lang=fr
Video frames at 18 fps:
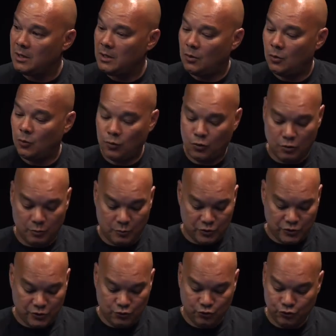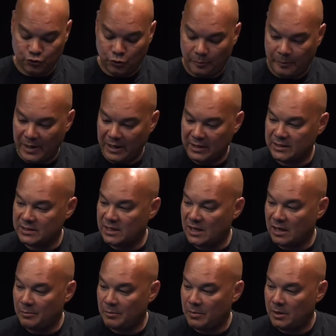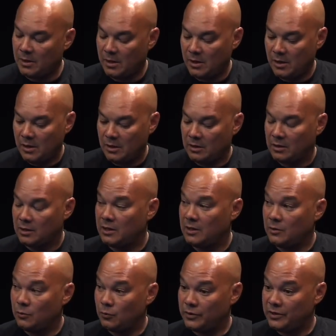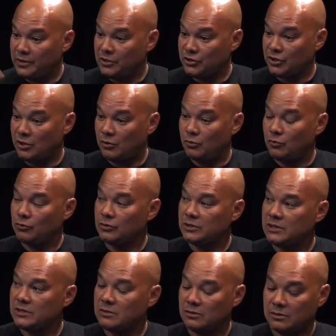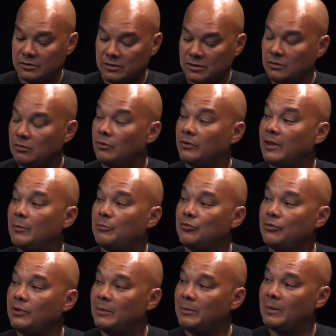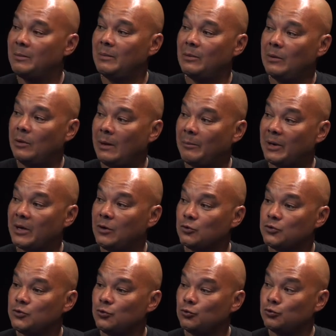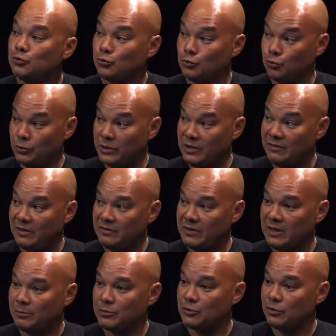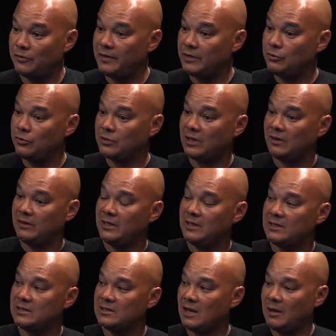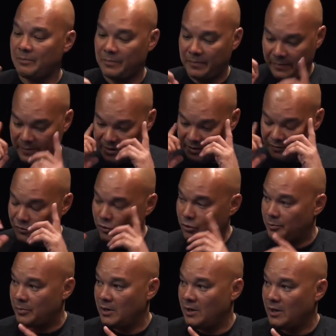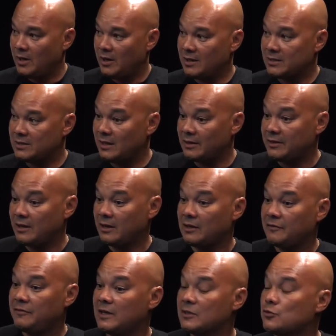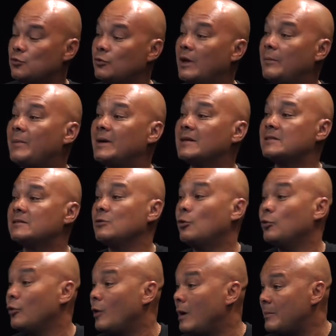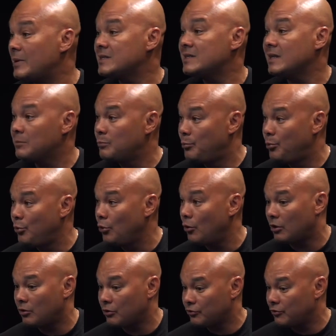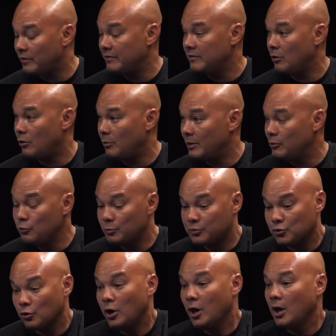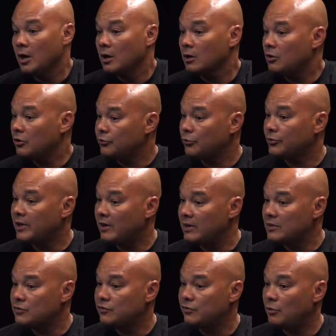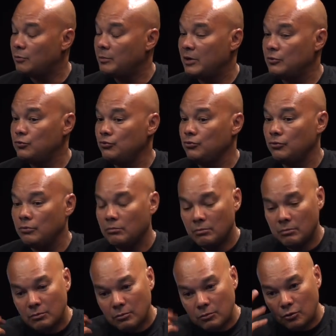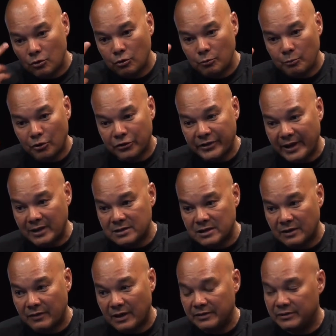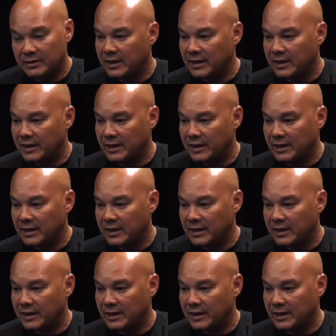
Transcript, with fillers: On commence toujours par les armes, qui on est déjà en longue distance. On n'a plus la même euh, appréhension du coup qui va venir, parce que le fait de travailler les armes développe un certain réflexe. On n'aura pas cette peur quand on va venir en main nue, parce que quand on travaille souvent en main le mental, ça va.